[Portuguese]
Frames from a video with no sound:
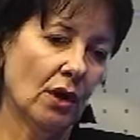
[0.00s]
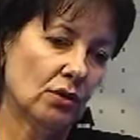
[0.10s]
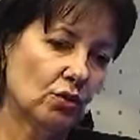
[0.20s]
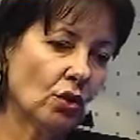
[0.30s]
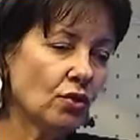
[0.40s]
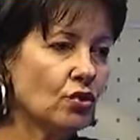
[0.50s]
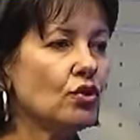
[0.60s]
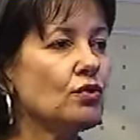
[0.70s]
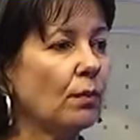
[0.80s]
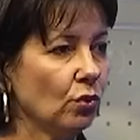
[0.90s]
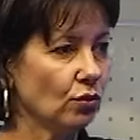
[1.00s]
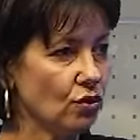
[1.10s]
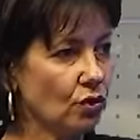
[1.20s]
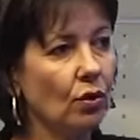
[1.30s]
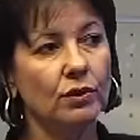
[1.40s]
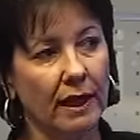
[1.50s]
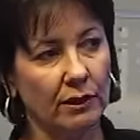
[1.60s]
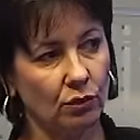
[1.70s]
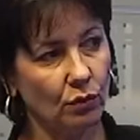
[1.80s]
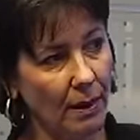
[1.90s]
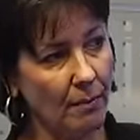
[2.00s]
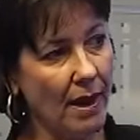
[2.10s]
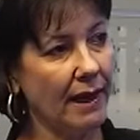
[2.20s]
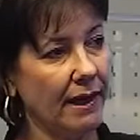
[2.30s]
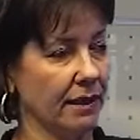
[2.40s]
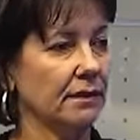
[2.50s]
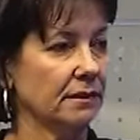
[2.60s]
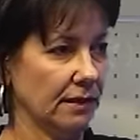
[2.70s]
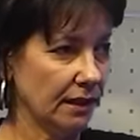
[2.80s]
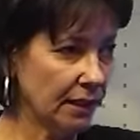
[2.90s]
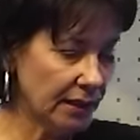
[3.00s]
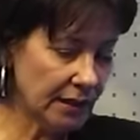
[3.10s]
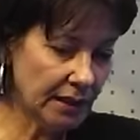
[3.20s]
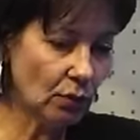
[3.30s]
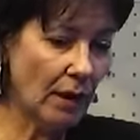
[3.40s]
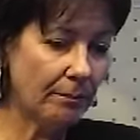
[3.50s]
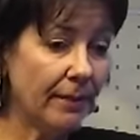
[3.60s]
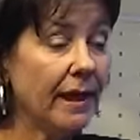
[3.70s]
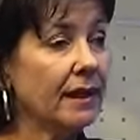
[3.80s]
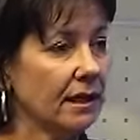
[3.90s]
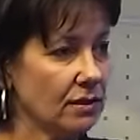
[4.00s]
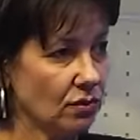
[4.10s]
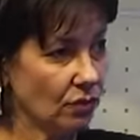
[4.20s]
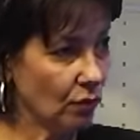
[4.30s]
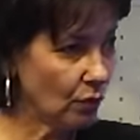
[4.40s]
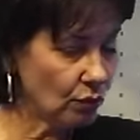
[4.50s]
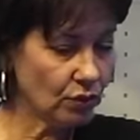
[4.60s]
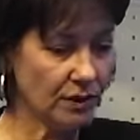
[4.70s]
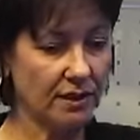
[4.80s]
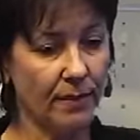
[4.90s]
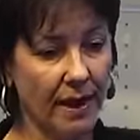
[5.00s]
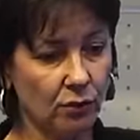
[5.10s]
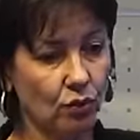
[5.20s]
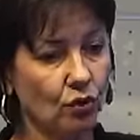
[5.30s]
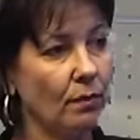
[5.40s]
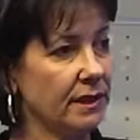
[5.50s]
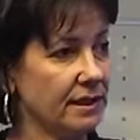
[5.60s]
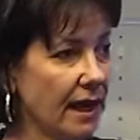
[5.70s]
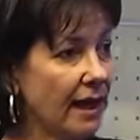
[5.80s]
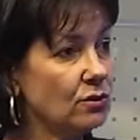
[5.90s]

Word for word: Todos os pontos de contato com uma marca eh, e não apenas os aspectos comerciais,